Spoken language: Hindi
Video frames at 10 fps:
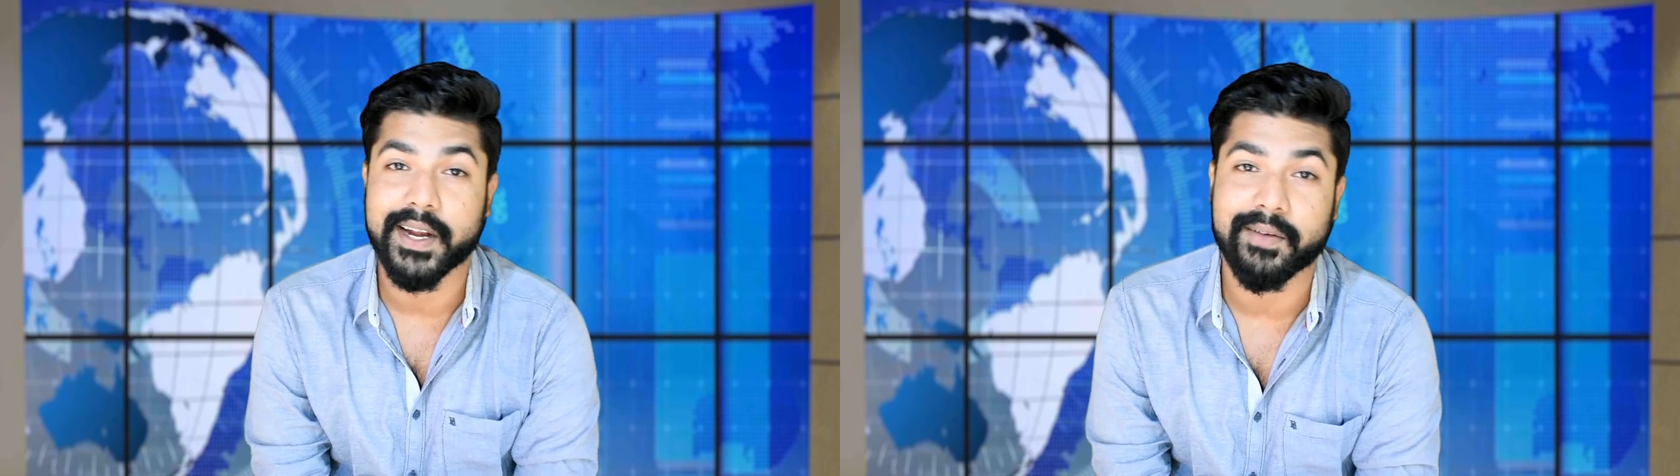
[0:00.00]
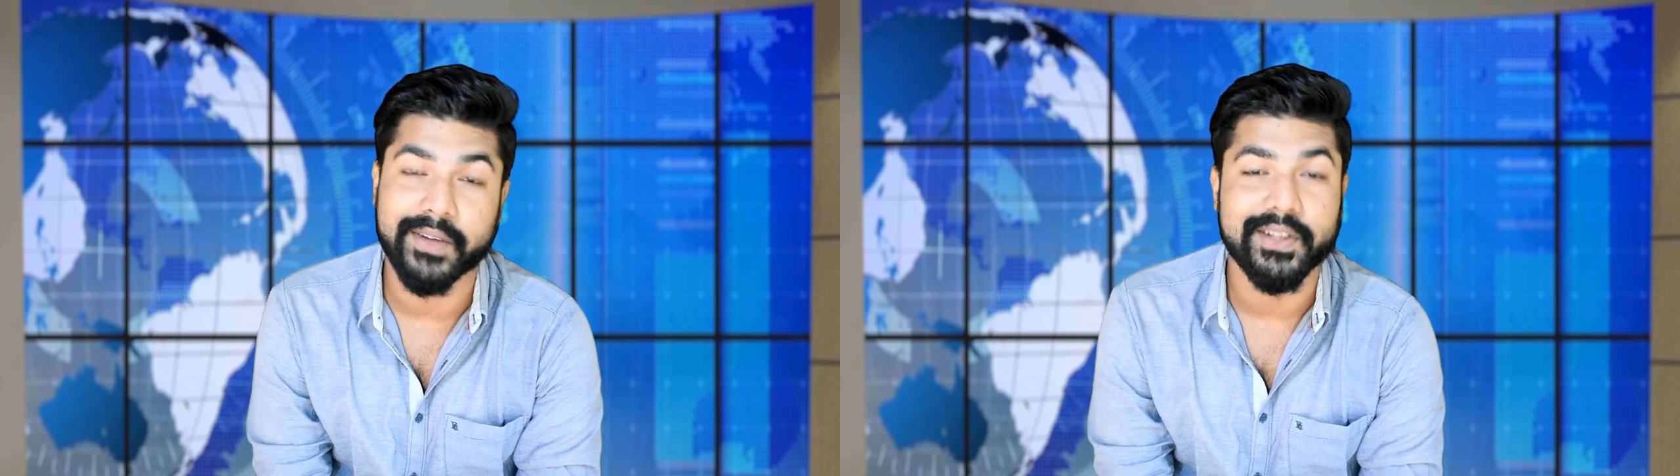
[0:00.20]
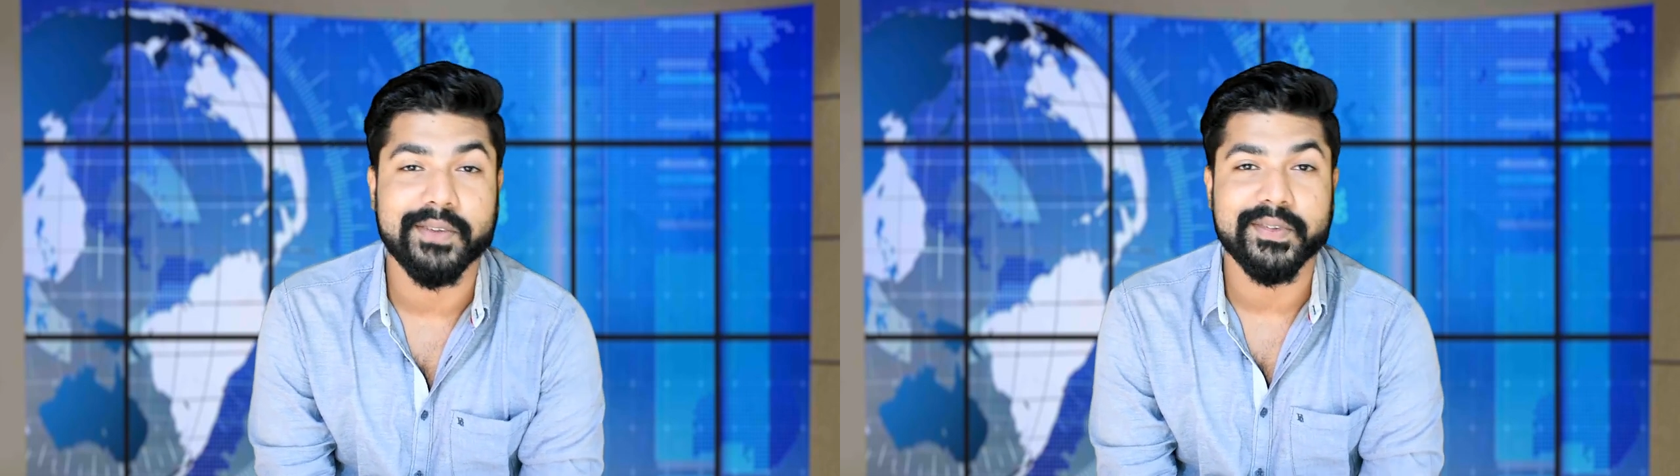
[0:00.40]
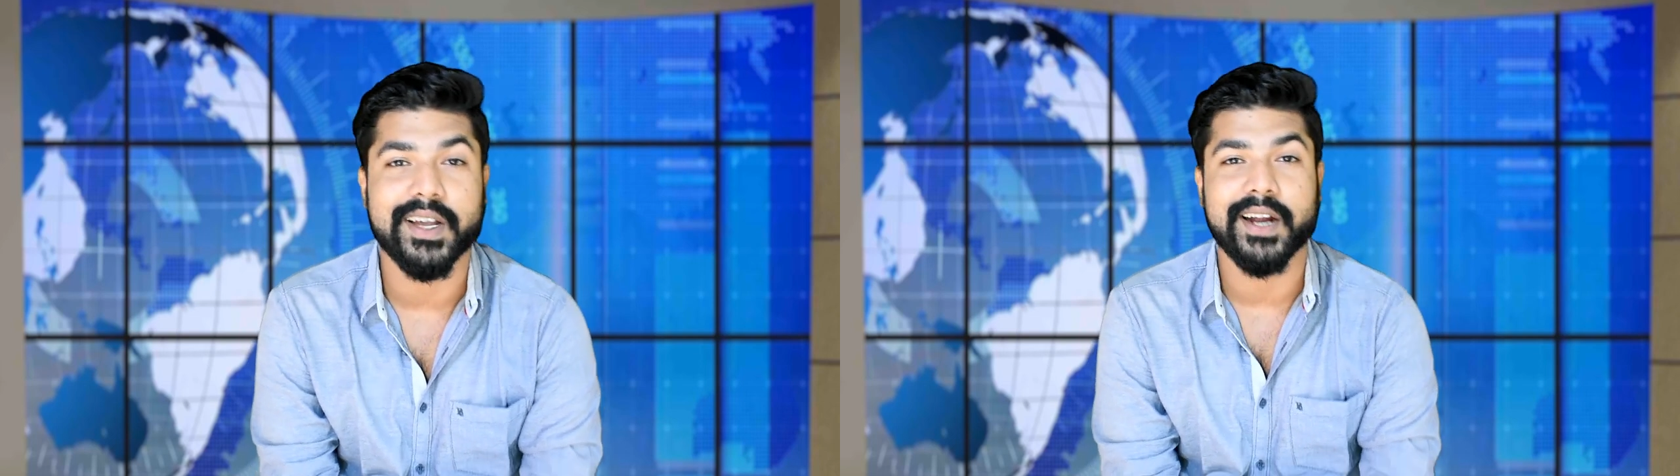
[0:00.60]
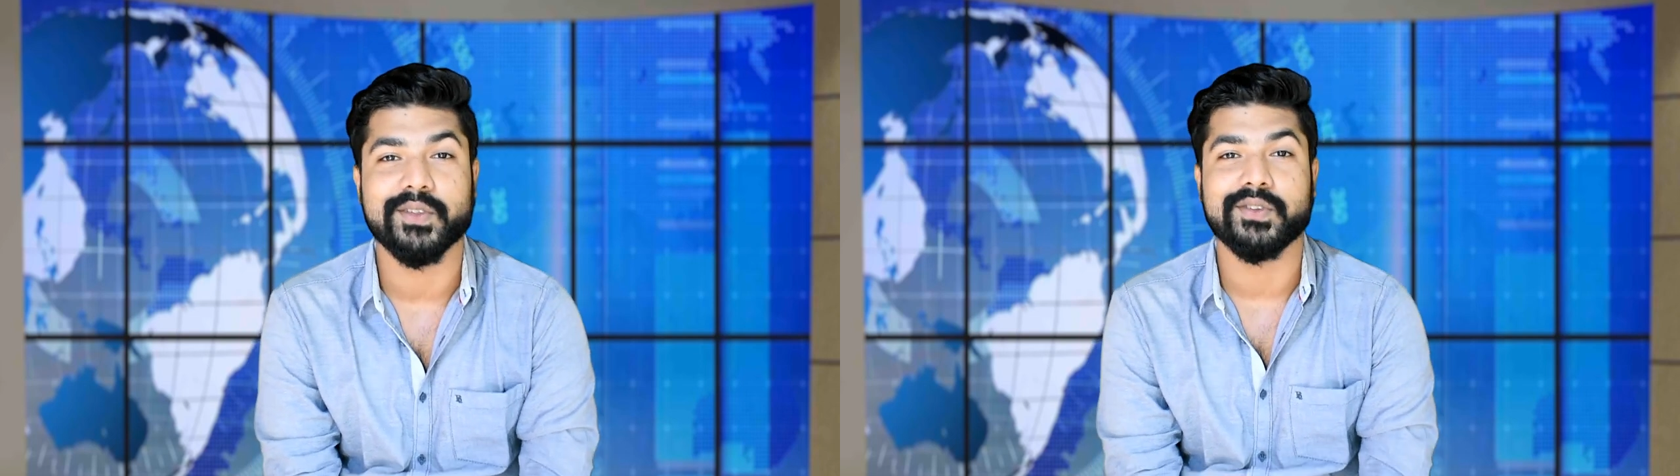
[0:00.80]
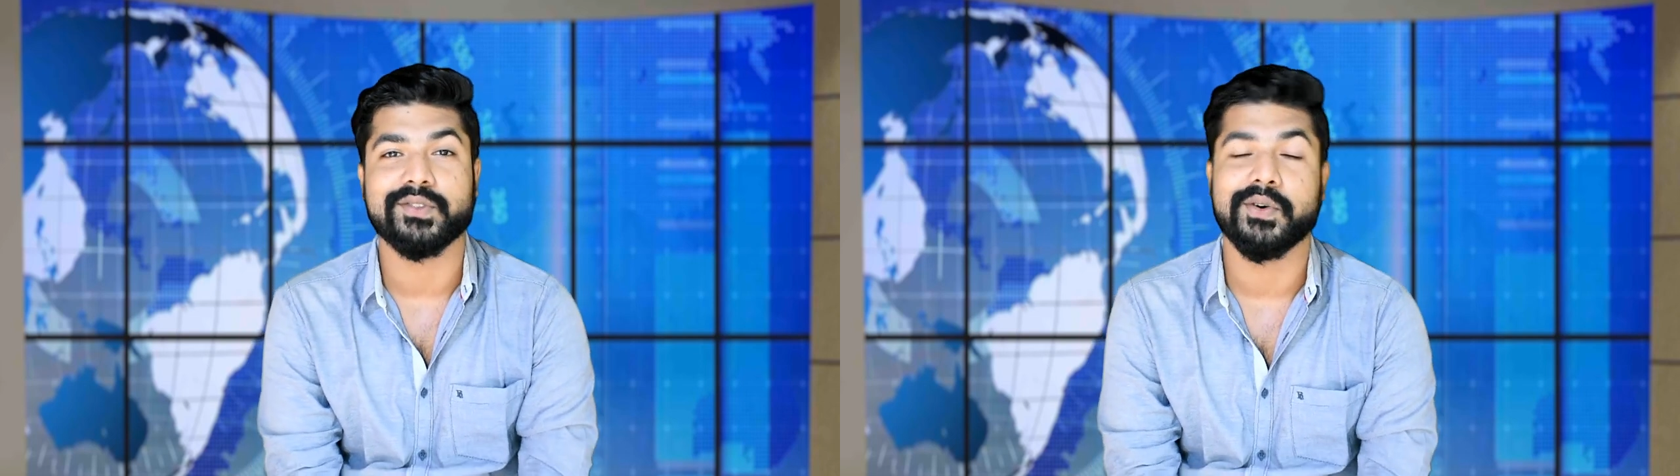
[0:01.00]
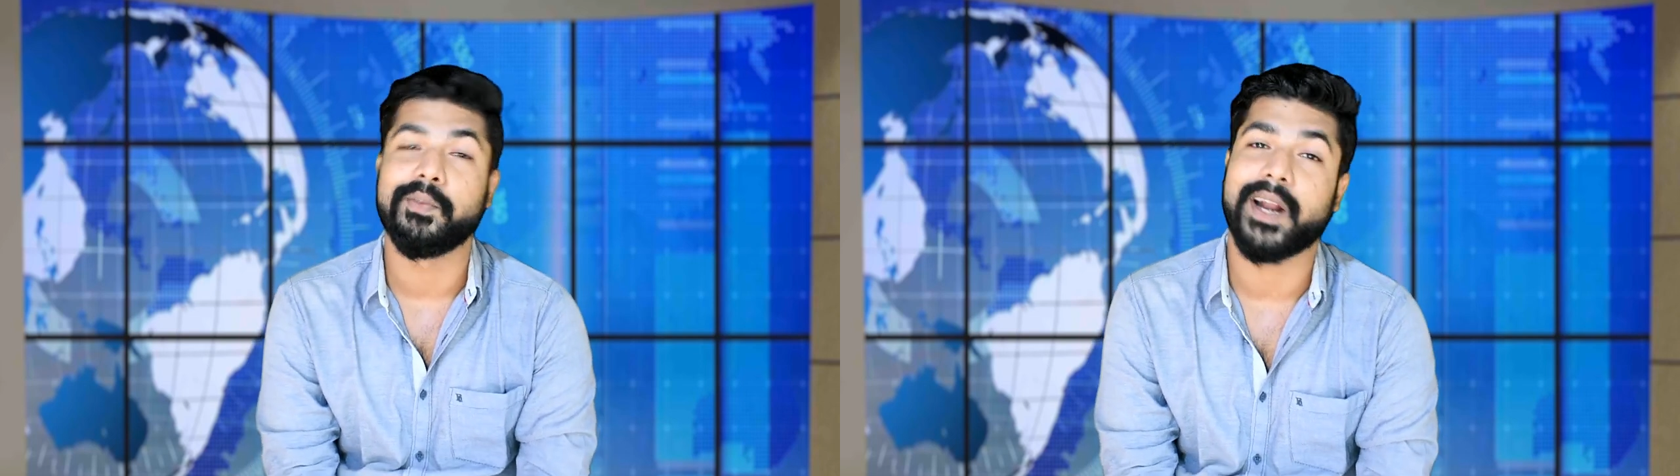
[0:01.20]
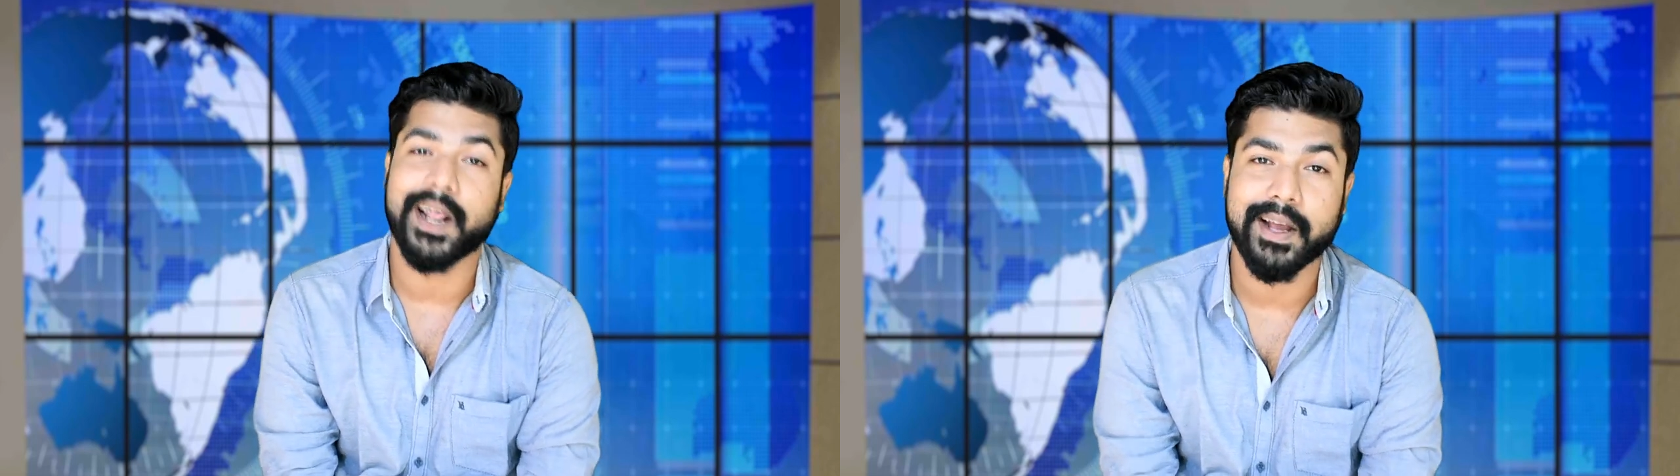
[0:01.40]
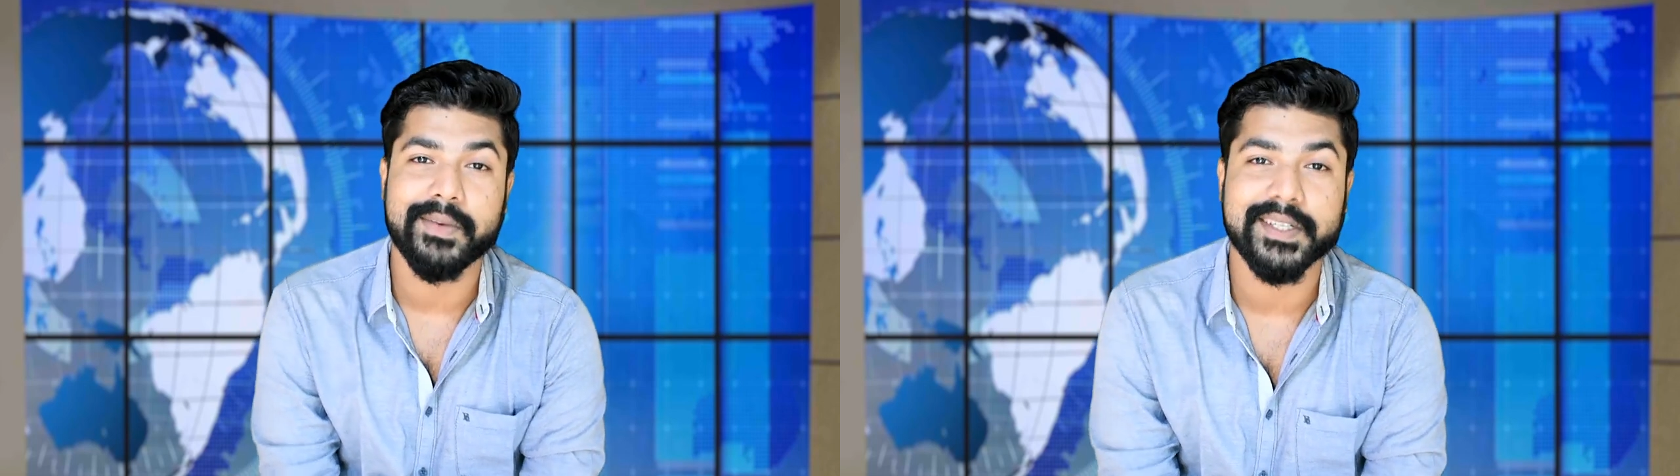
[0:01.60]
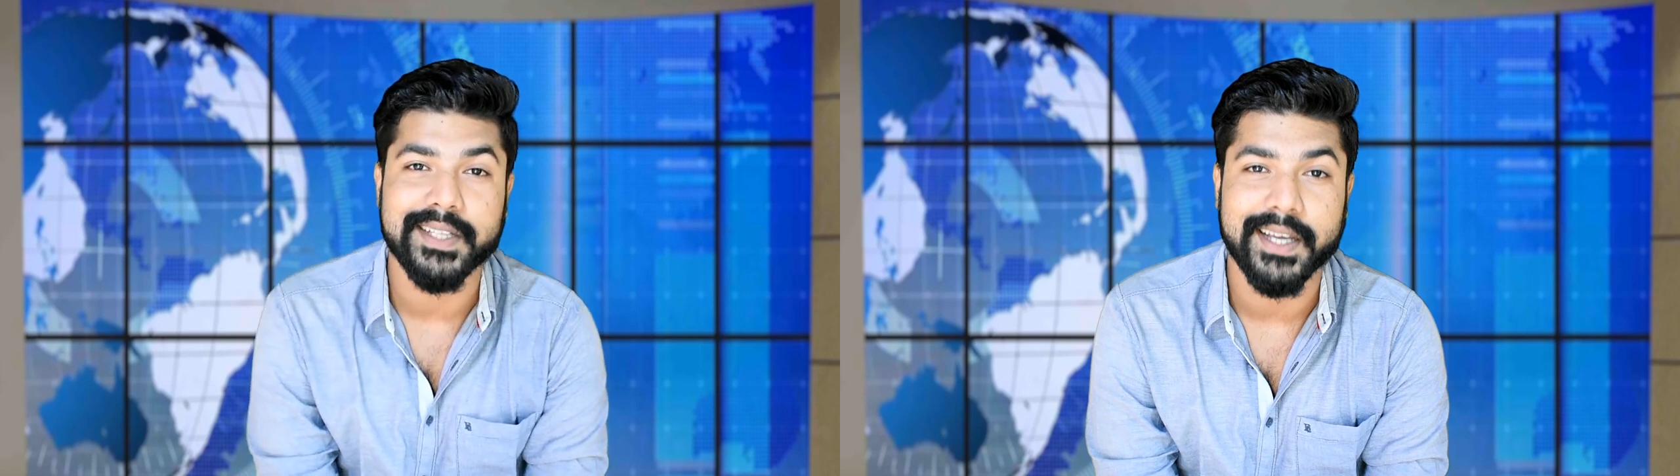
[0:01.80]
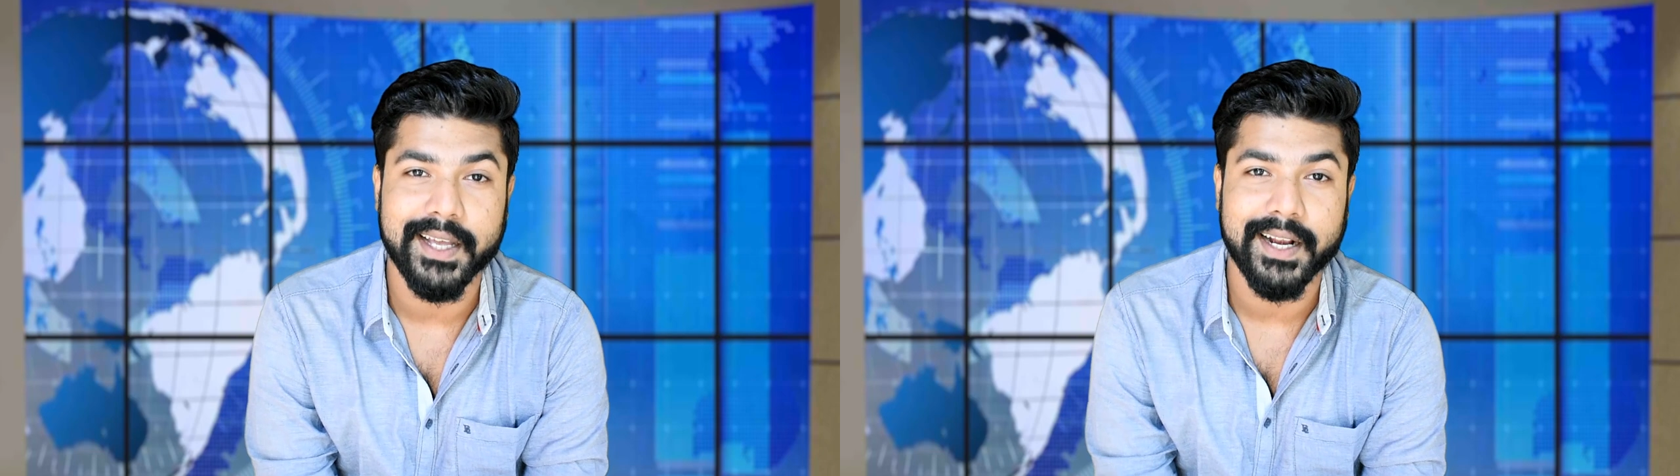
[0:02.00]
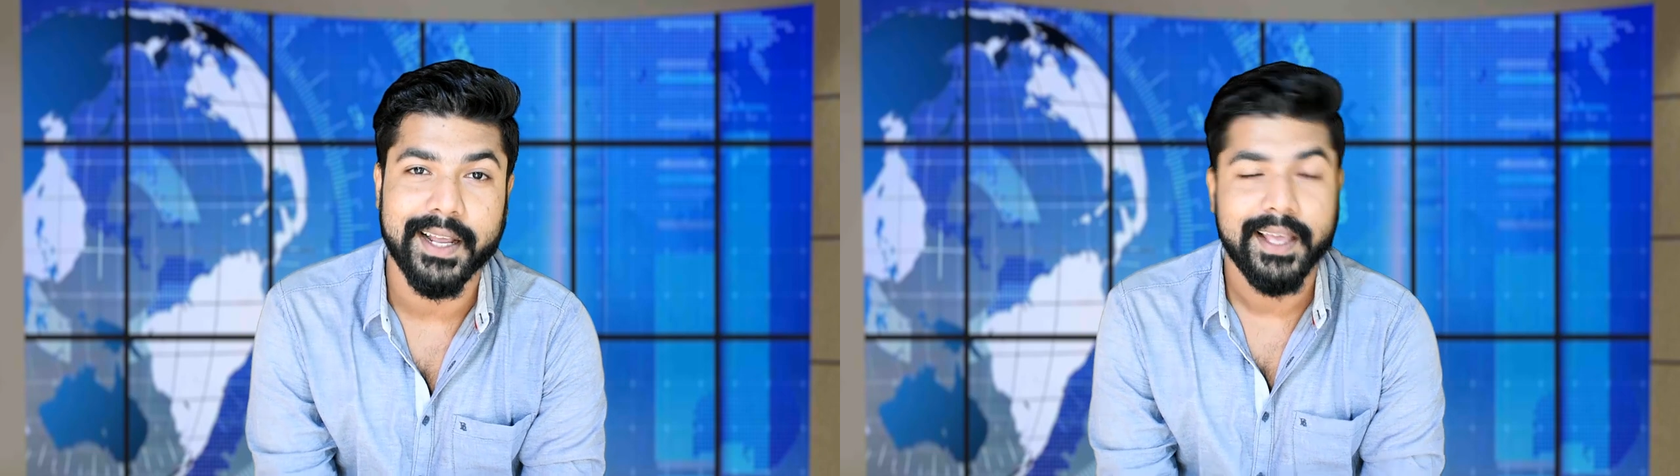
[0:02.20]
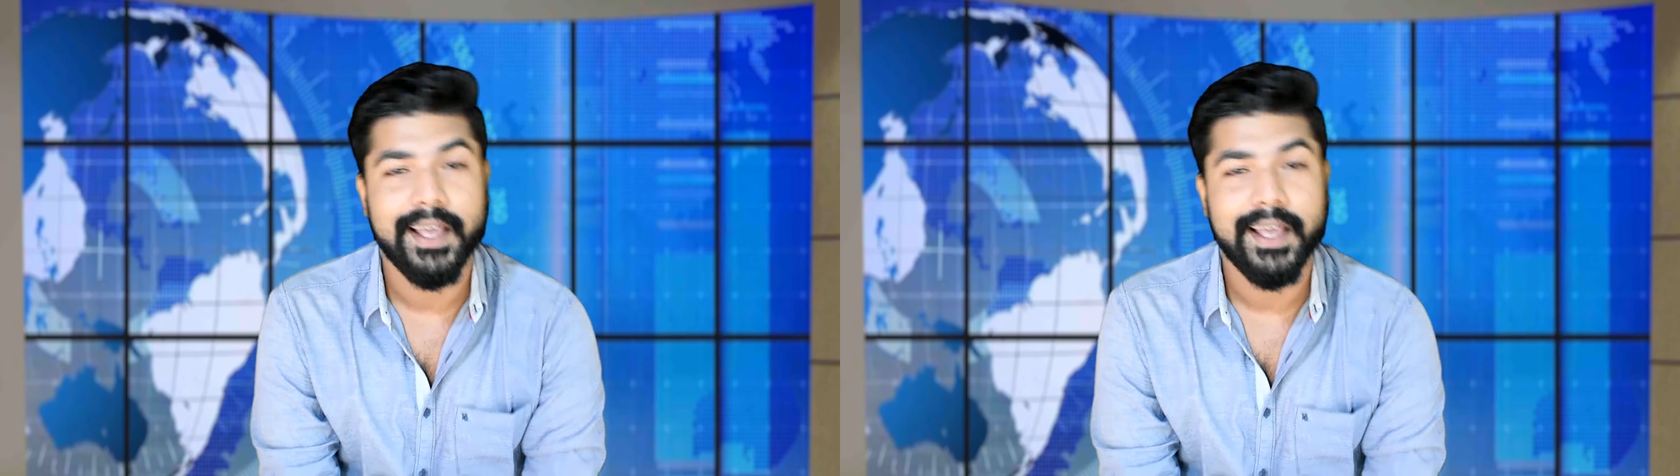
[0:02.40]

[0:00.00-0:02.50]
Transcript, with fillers: डिटेल में तो नमस्कार दोस्तों मेरा नाम है स्नेहल